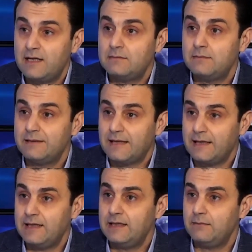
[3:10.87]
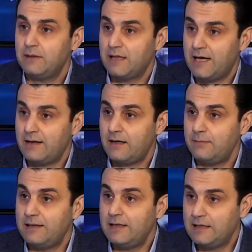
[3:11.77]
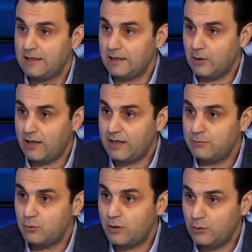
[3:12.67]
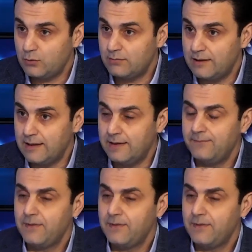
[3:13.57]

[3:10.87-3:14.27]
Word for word: اللي بتعاني من حرقه بالليل يعني الحرقه بتوعيهم بالليل